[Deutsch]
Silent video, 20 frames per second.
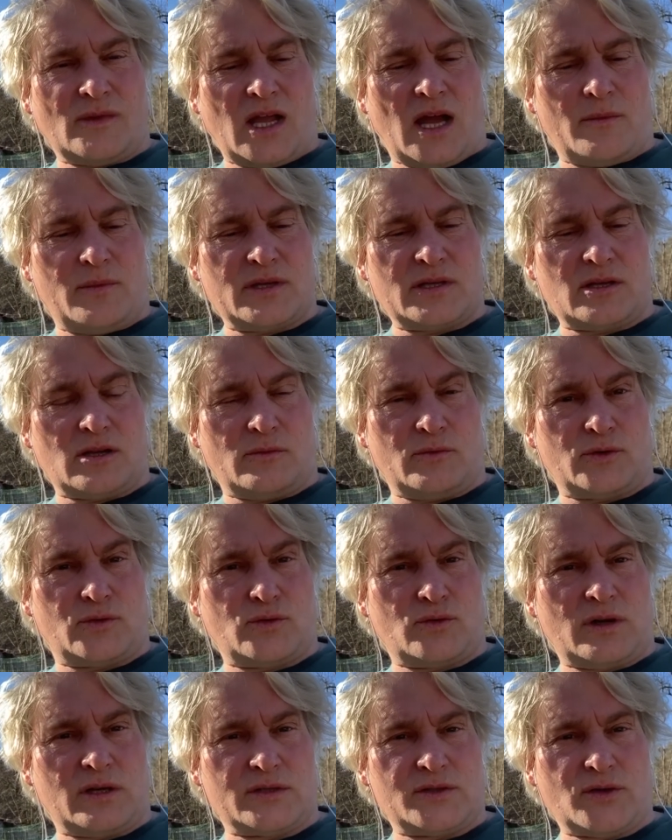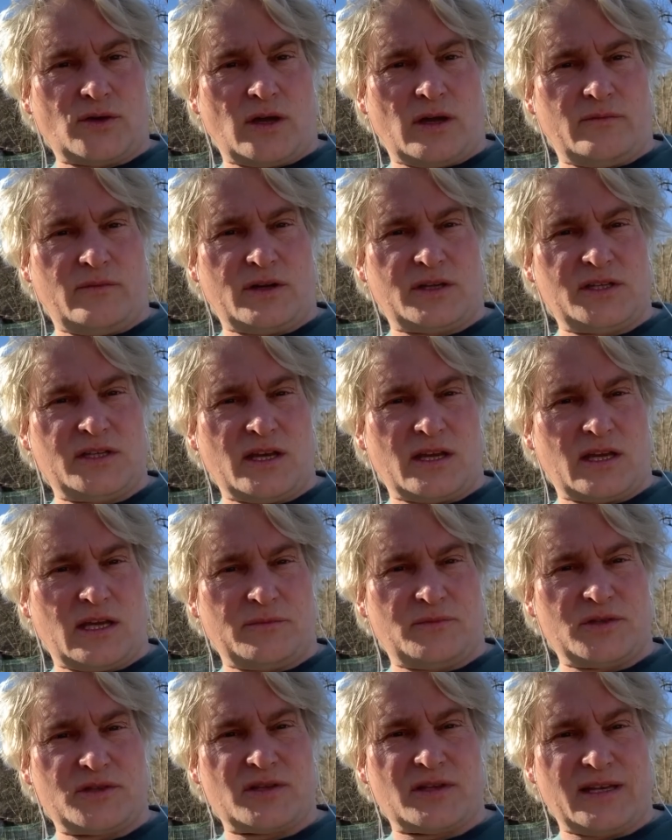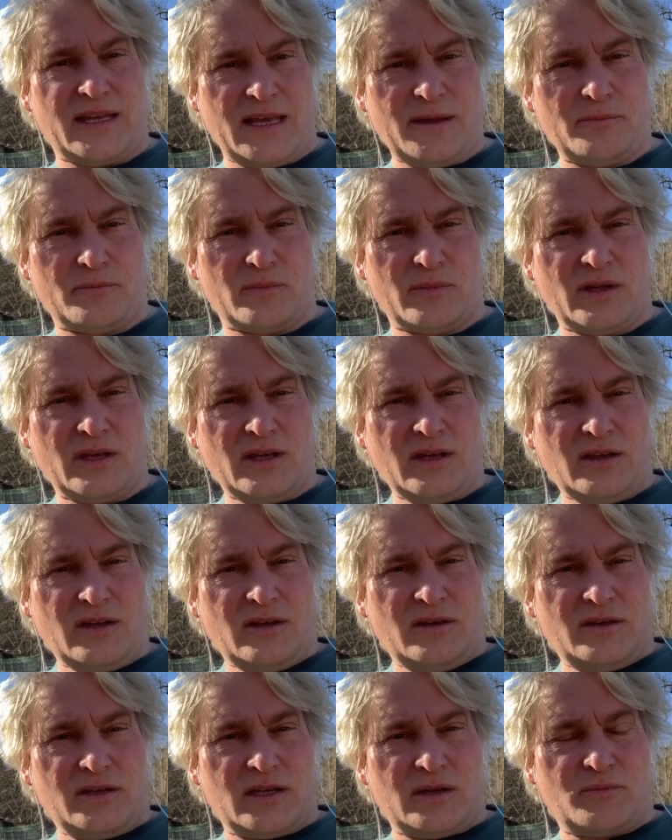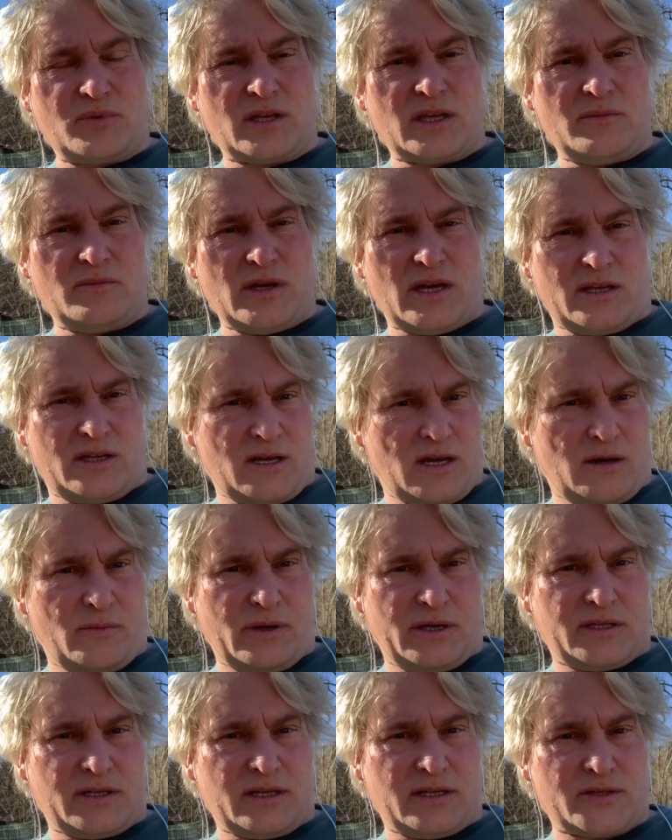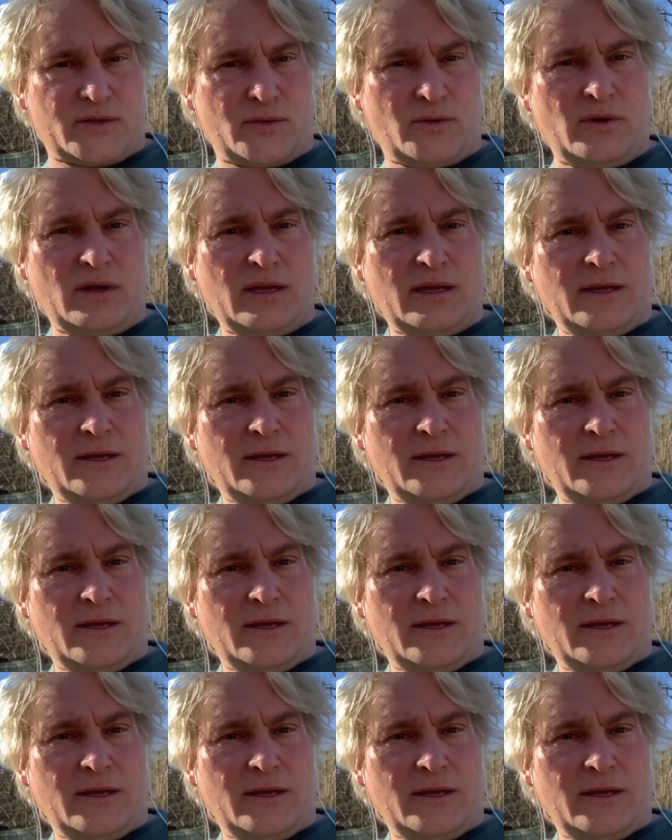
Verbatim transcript: Aber ich glaube, du kannst doch einfach die Ergebnisse leben der primären Arbeit. Also